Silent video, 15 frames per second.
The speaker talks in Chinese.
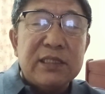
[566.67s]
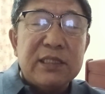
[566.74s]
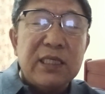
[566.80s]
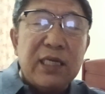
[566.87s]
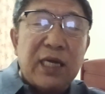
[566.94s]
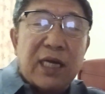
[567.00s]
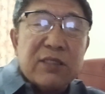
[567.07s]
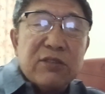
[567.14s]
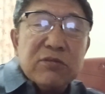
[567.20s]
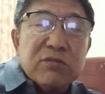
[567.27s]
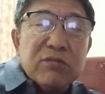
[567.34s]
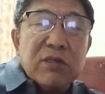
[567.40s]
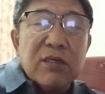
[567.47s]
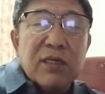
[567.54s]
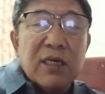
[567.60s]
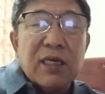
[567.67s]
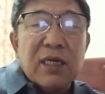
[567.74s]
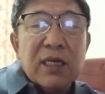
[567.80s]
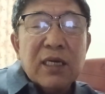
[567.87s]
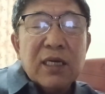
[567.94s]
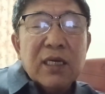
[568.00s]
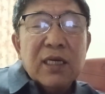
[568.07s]
这俩就说
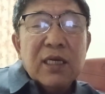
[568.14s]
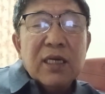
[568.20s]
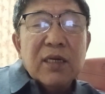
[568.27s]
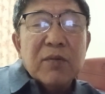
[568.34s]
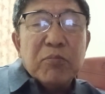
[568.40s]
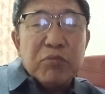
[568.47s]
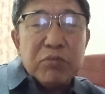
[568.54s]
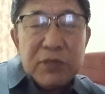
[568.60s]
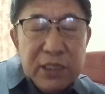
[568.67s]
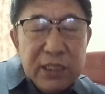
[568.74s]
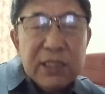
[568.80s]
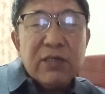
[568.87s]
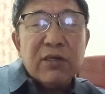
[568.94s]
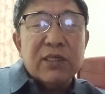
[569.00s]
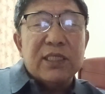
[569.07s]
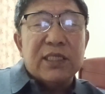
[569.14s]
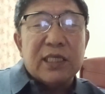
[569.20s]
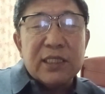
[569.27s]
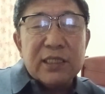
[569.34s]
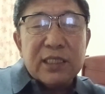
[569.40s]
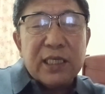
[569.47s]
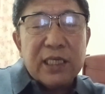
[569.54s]
不地道的
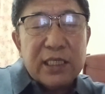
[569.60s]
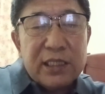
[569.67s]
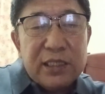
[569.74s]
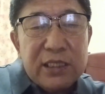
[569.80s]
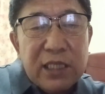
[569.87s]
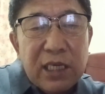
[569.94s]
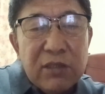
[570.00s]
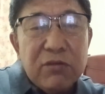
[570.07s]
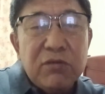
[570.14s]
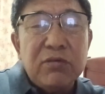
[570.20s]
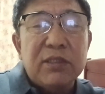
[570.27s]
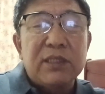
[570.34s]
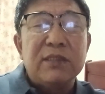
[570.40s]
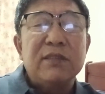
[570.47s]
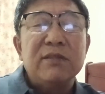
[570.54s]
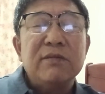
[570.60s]
人给姜昆